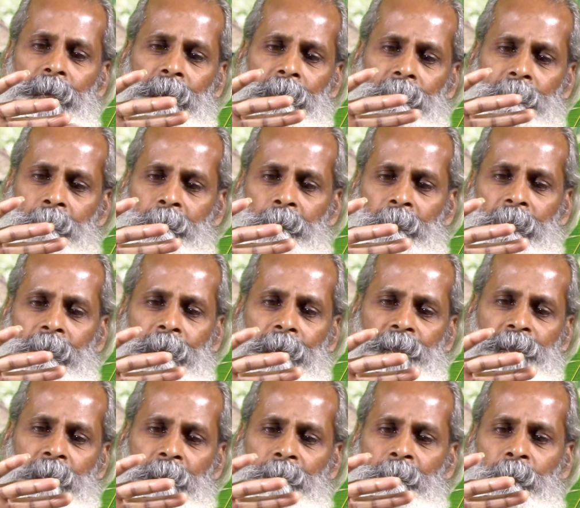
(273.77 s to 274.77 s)
இதுக்குள்ளே
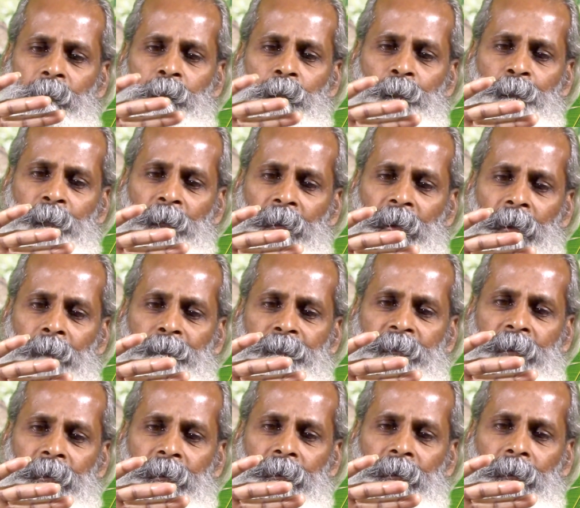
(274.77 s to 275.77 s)
ரத்தம் போய் உப்பு எல்லாம்
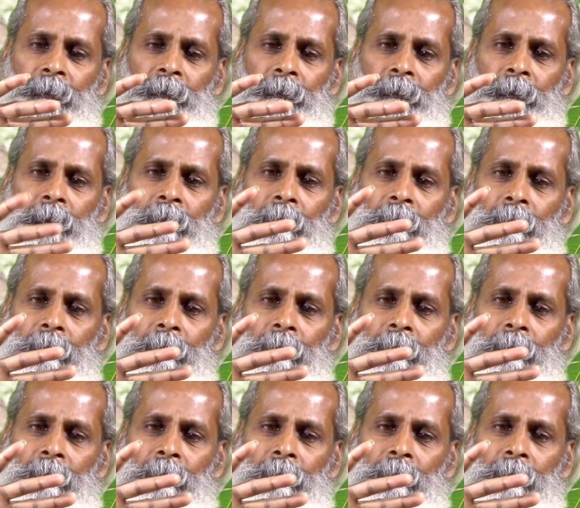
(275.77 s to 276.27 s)
சேருகிறது